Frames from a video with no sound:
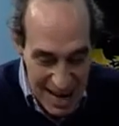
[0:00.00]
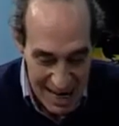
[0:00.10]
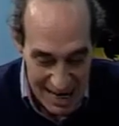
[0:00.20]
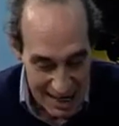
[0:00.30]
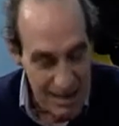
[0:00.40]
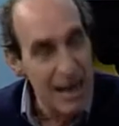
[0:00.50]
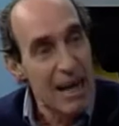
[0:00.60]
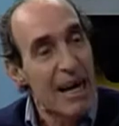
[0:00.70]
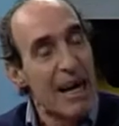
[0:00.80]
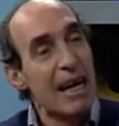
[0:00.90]
El,
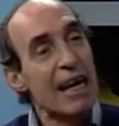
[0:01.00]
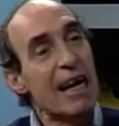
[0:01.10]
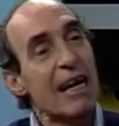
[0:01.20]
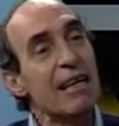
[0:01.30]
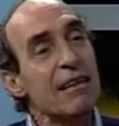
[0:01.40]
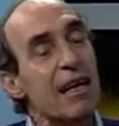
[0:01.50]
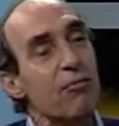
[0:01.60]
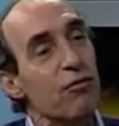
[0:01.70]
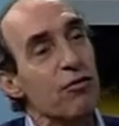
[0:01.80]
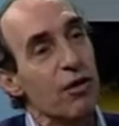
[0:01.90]
el, el ente
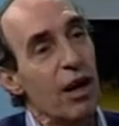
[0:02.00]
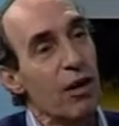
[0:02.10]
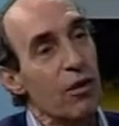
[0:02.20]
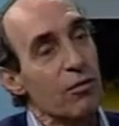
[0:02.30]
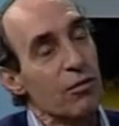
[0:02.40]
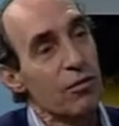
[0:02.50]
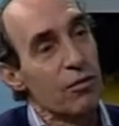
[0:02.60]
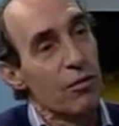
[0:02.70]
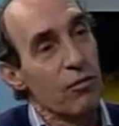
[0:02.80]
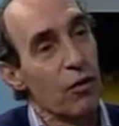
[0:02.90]
funciona
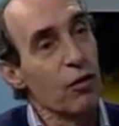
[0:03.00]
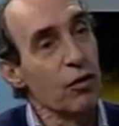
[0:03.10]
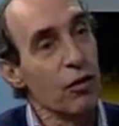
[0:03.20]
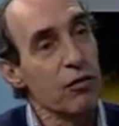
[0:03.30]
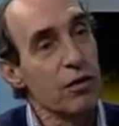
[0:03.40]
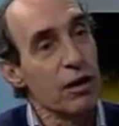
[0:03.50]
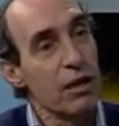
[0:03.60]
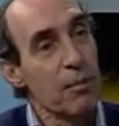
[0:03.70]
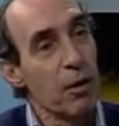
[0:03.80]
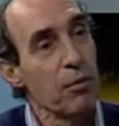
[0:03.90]
con fondos
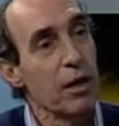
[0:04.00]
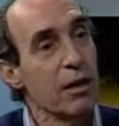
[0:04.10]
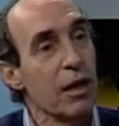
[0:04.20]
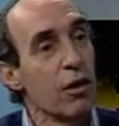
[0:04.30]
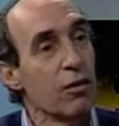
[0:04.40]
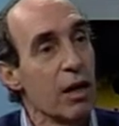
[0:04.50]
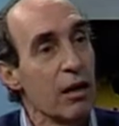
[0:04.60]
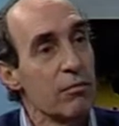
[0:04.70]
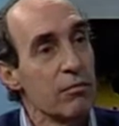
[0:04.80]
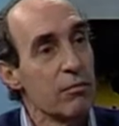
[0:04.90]
que provienen de dónde?